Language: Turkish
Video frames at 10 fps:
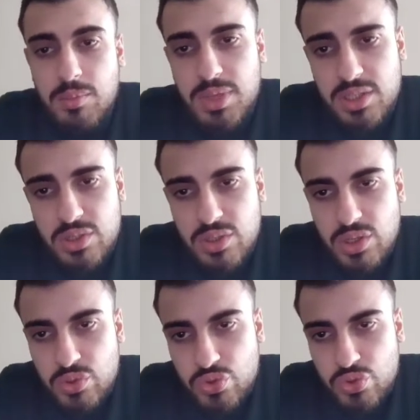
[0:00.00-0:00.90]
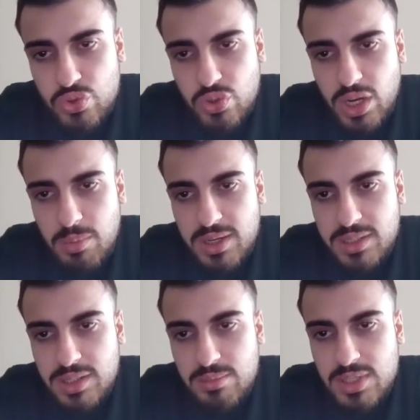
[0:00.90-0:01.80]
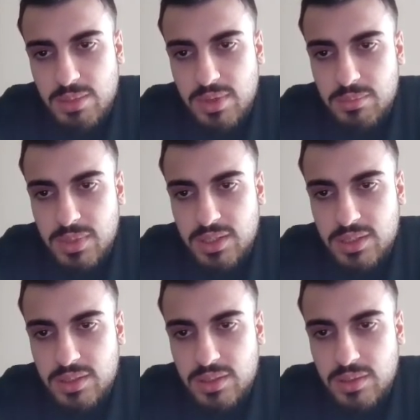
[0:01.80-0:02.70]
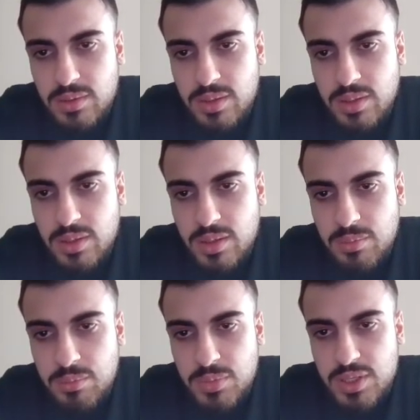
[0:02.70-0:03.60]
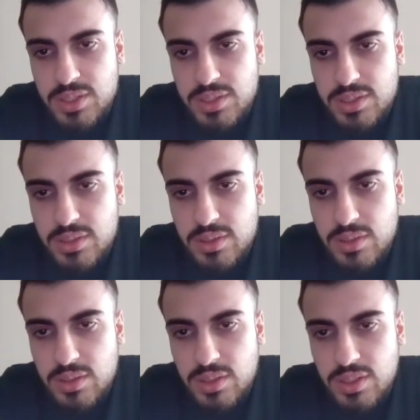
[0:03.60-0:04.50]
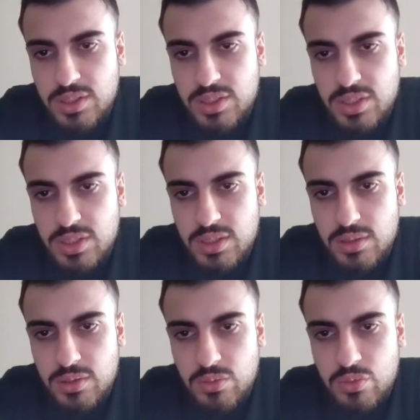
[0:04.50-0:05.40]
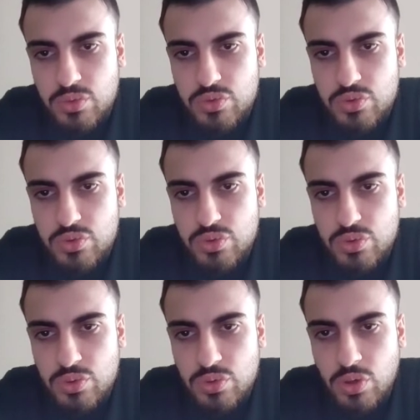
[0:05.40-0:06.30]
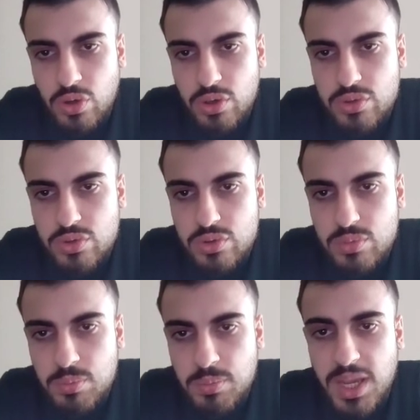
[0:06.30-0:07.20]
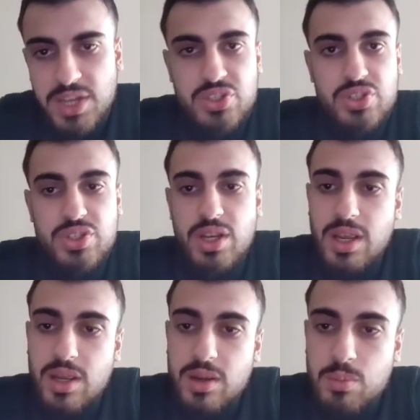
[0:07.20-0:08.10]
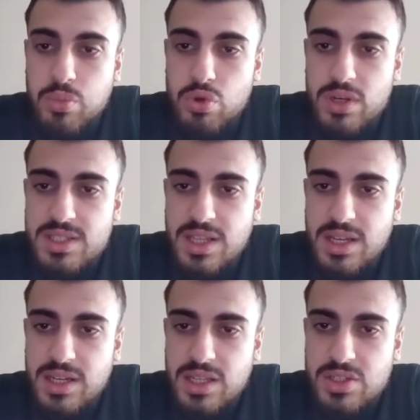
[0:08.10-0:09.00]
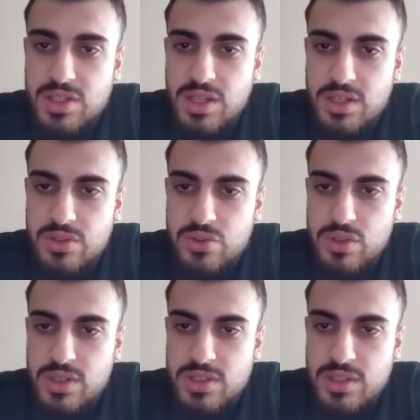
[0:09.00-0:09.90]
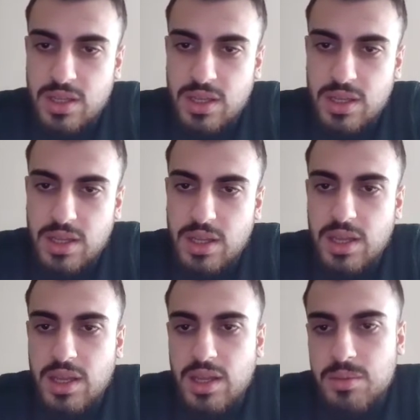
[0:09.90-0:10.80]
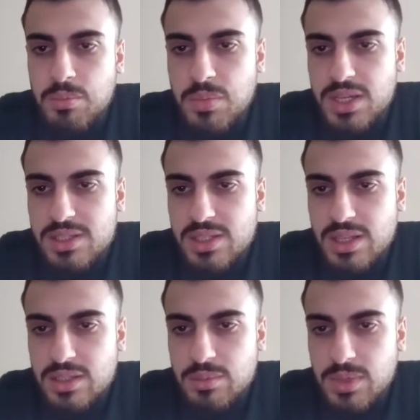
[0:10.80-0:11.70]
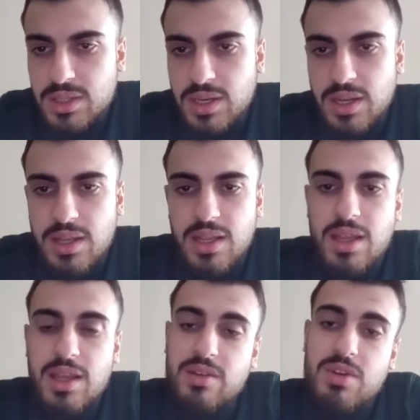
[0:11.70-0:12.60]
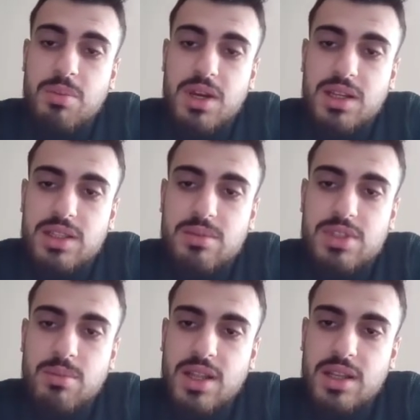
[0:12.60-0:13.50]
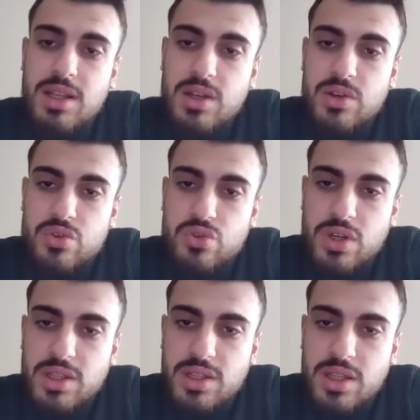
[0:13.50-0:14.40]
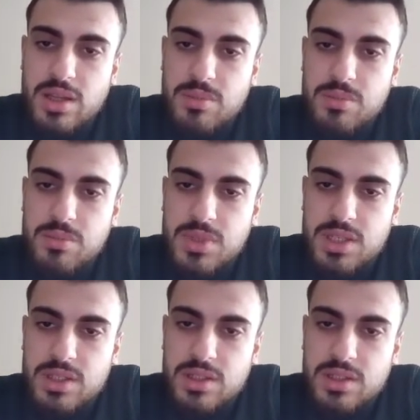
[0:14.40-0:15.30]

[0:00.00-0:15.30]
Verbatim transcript: Peki şuraya baktığım zaman bakın e, 1, 2, 3, 4, 5. Burası da arkadaşlar şurası da 5 santimetre. Ve baktığım zaman şurada da bir